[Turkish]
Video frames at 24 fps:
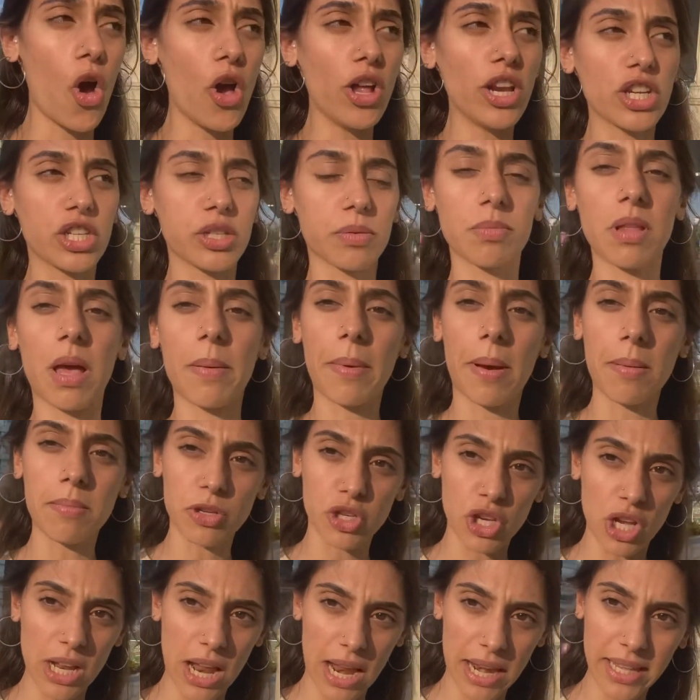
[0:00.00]
Öyle şimdi hemen bir
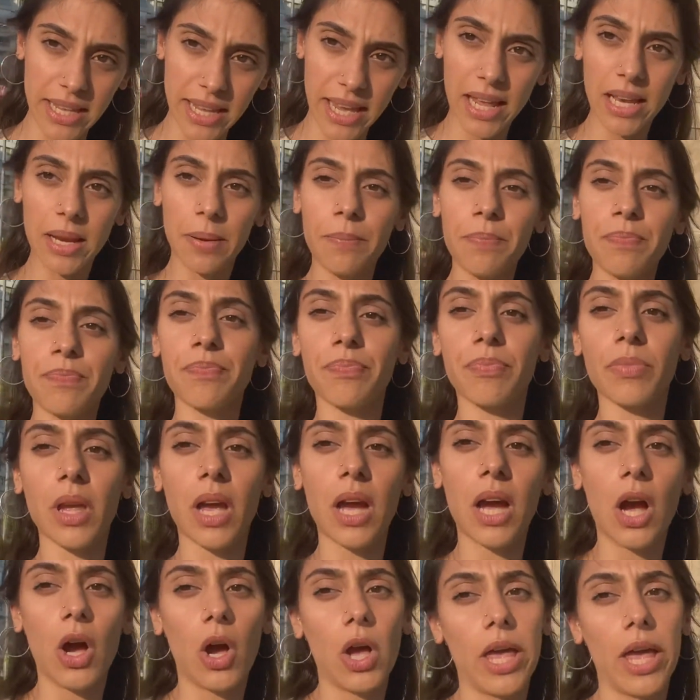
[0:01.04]
şeyler yiyelim.
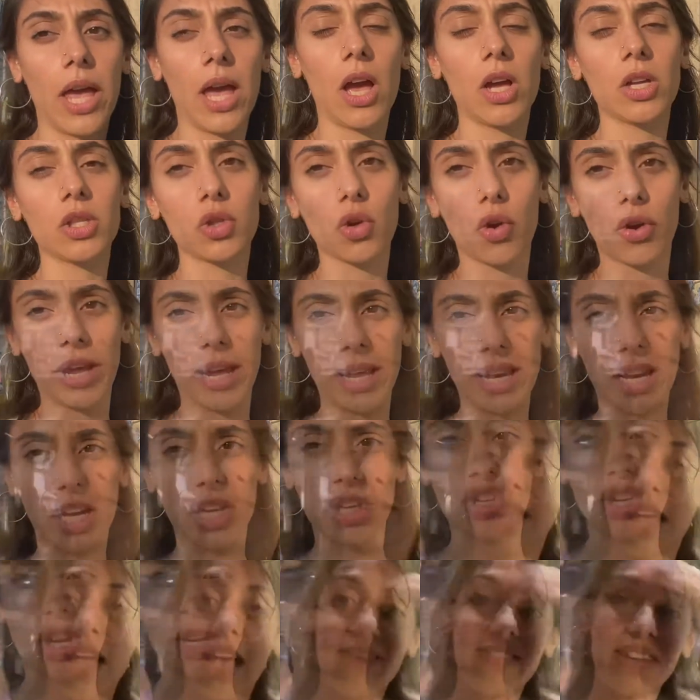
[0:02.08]
Ee, sonra yine
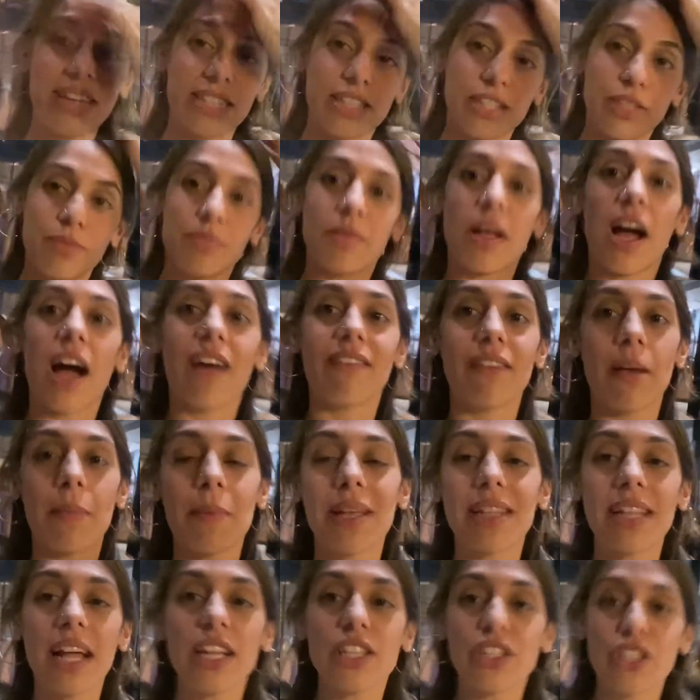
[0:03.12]
açıyorum. Evet
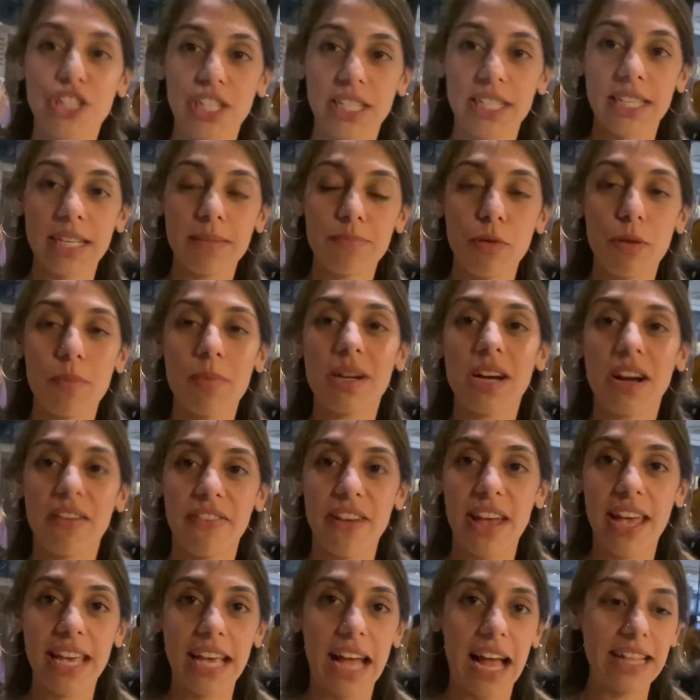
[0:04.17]
AVM'den çıktık bir
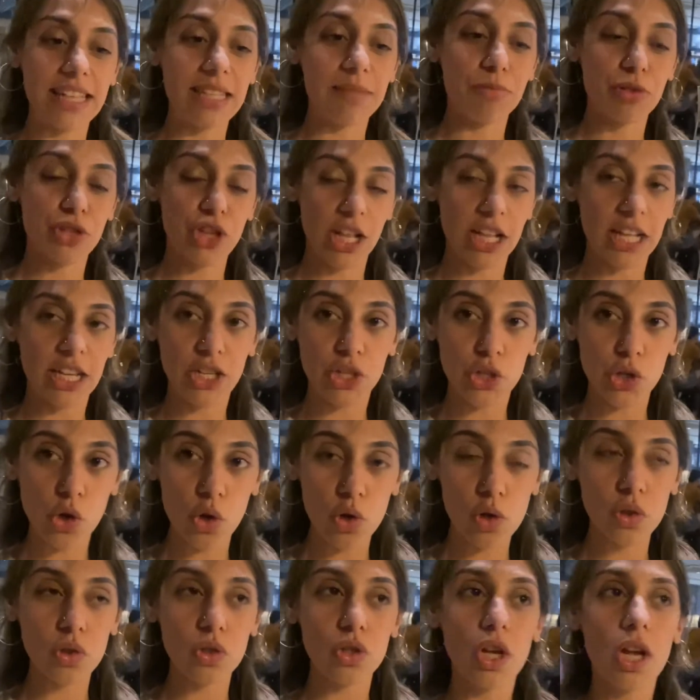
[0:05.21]
kafeye geldik bir şeyler
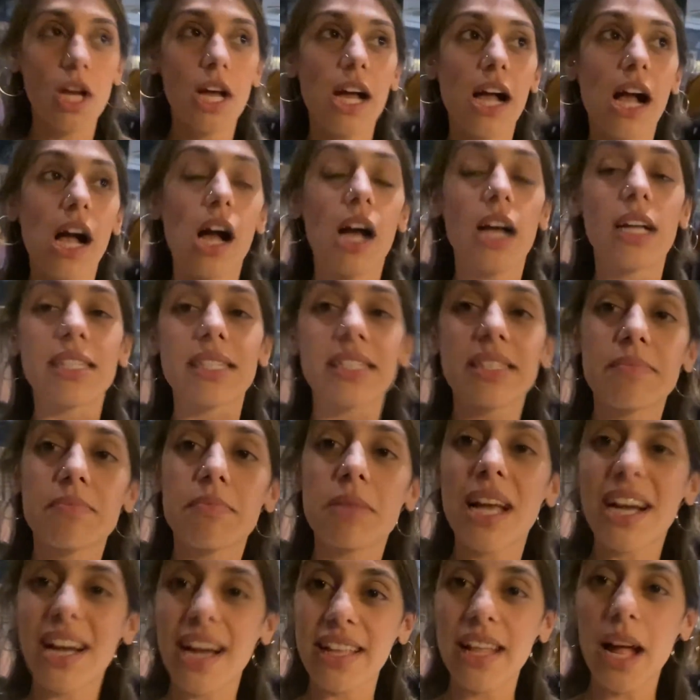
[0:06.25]
içiyoruz.
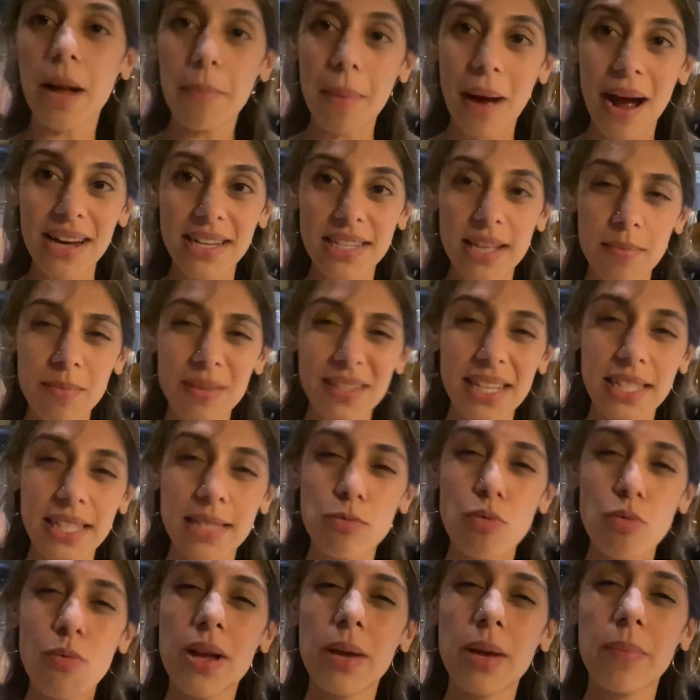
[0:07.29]
Ne kadar bağırsam da sesim
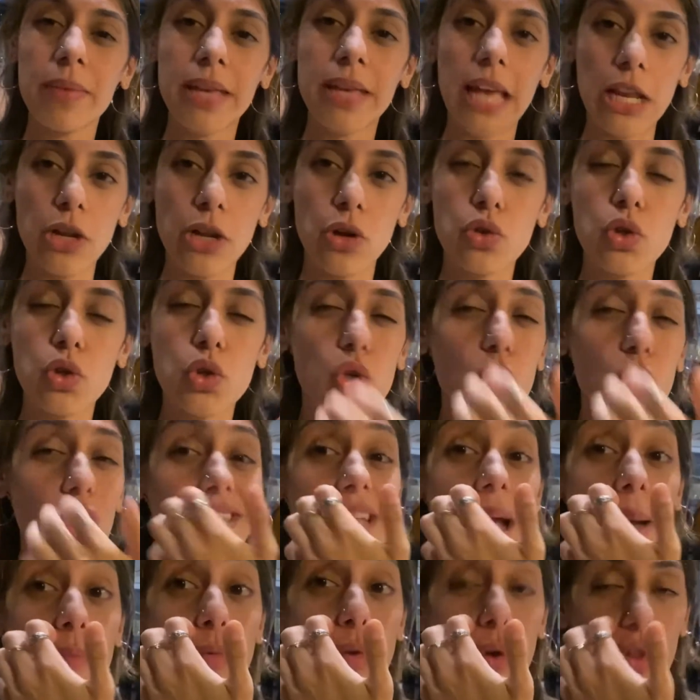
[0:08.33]
umarım geliyordur çünkü
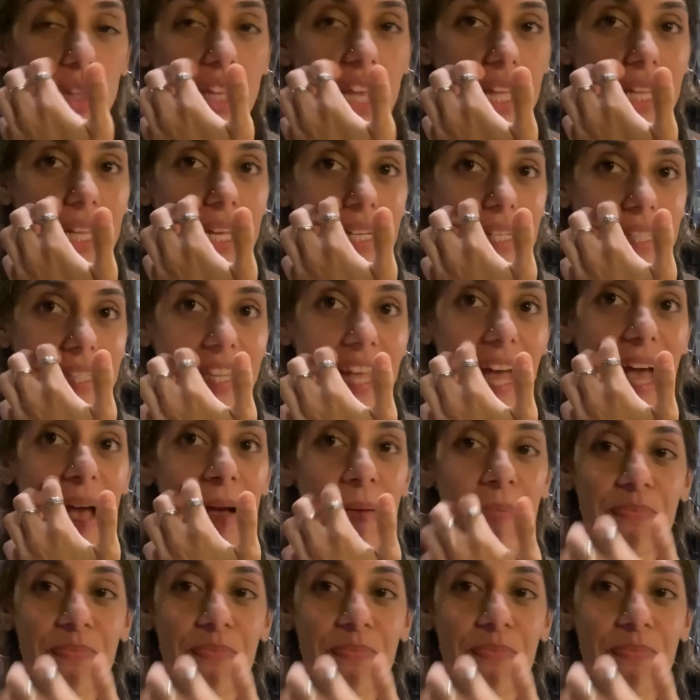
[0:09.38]
tam yok kenarında.